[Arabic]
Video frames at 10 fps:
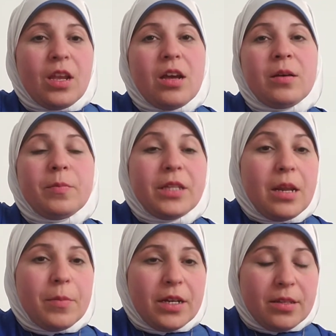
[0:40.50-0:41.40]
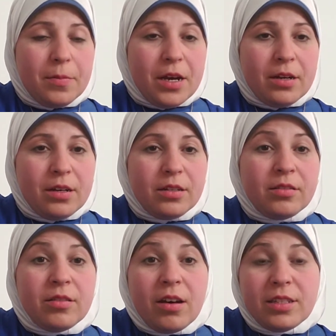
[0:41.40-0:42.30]
آه، بدل ما هتبقى
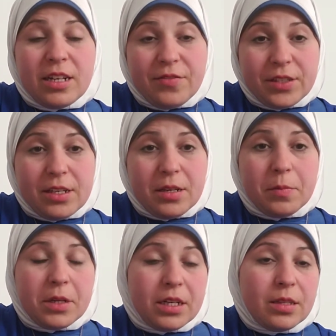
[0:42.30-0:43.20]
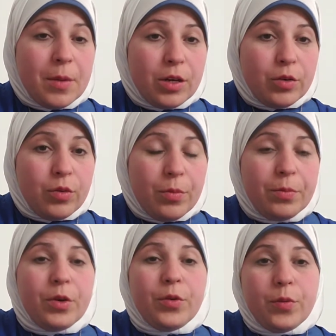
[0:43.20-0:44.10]
ضغط نفسي بالنسبة
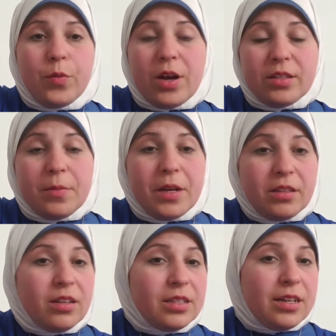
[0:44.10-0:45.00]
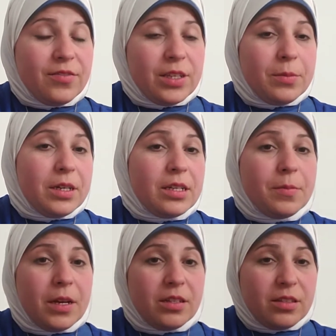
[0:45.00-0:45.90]
للأم وهتبقى ضغط نفسي
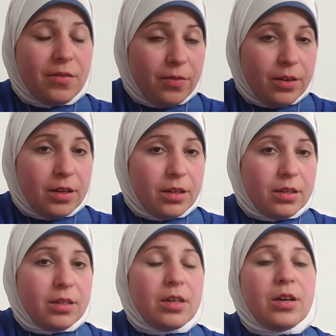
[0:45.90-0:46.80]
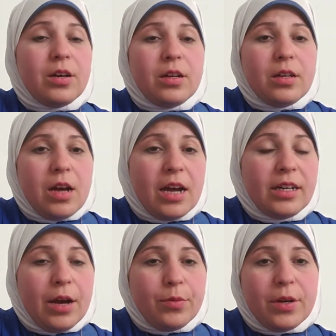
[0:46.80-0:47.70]
بالنسبة للطفل
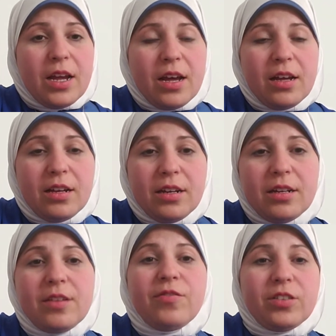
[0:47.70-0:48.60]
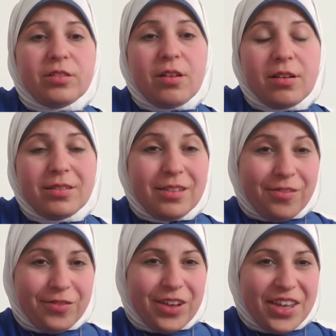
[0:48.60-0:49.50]
هنحولها لفترة
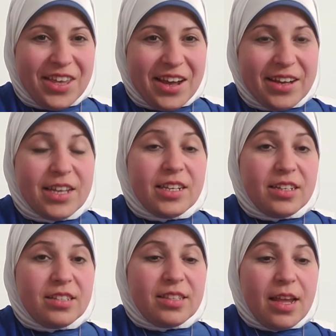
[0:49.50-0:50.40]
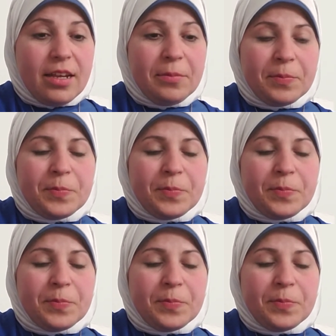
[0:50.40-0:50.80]
ترفيهية إزاي